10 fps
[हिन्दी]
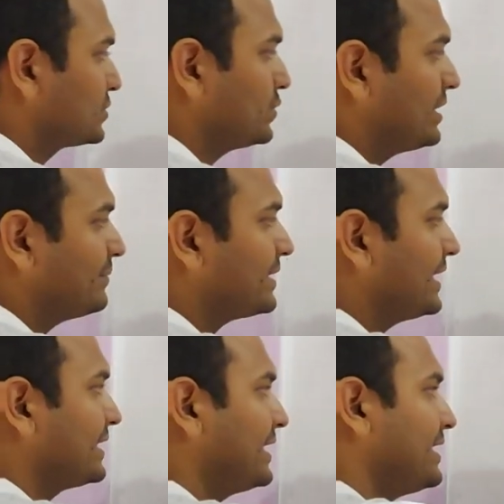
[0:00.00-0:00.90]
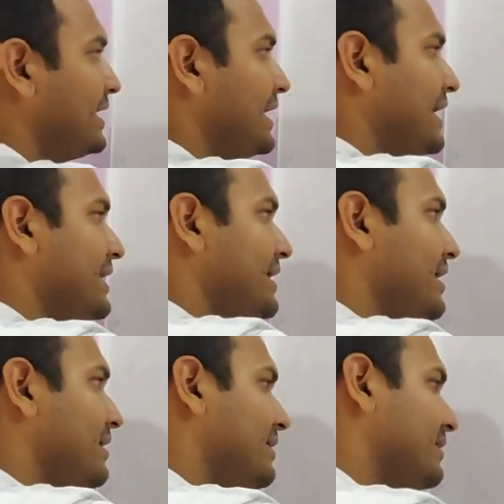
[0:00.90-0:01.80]
तो हम कहते हैं कि
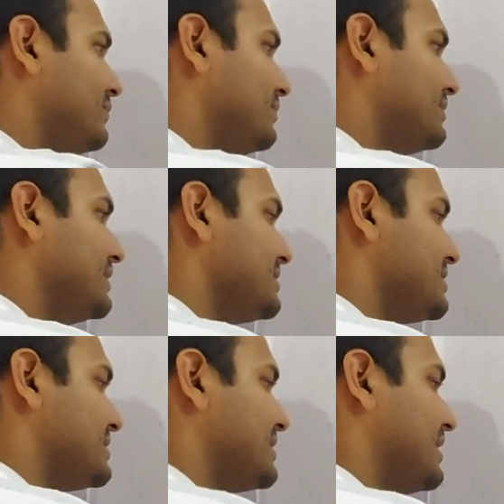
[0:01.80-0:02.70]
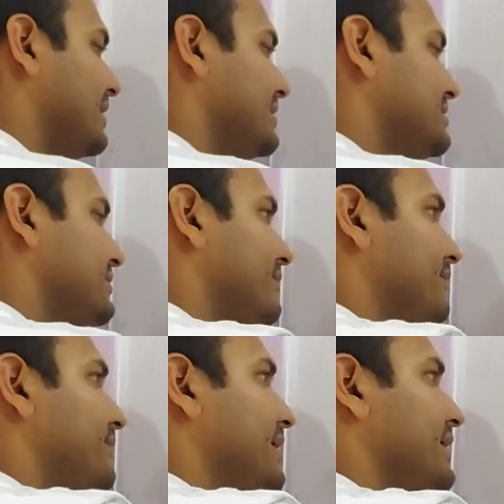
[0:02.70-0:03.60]
एरिया अराउंड दिस चार्ज
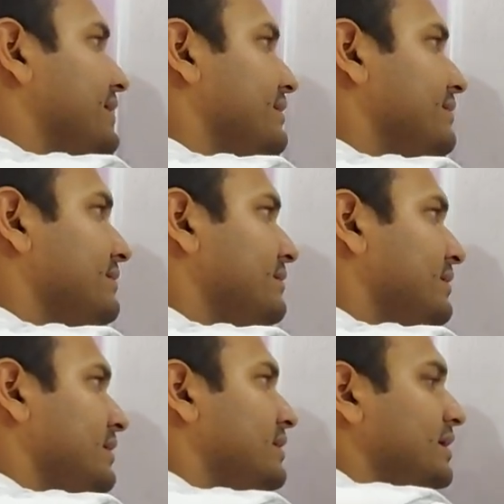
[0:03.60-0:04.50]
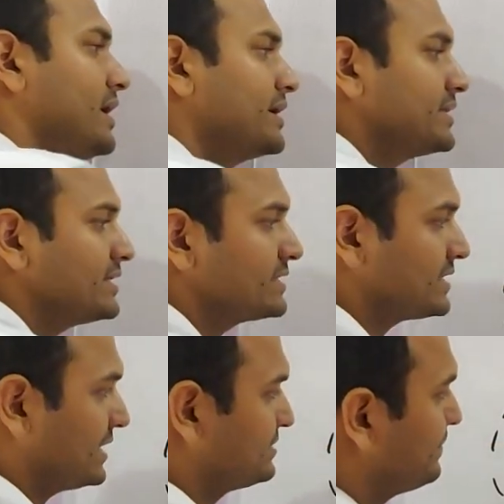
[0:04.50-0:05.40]
वेयर अनदर
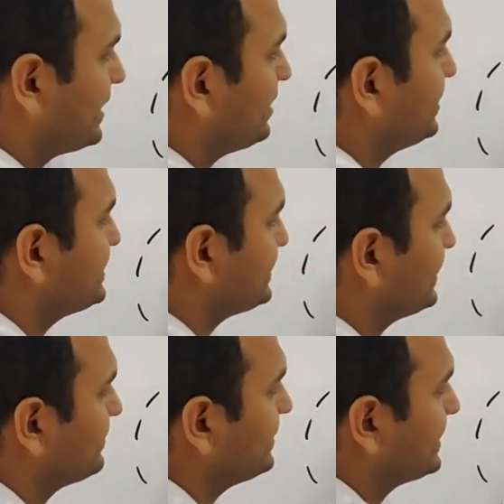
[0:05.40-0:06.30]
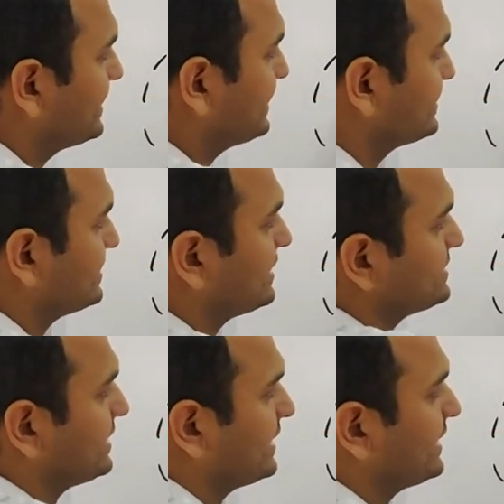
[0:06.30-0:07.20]
चार्ज मान लीजिए कोई एक टेस्ट
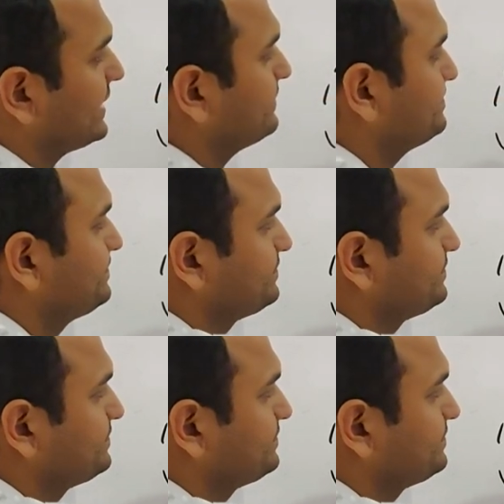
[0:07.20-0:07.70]
चार्ज आ रहा है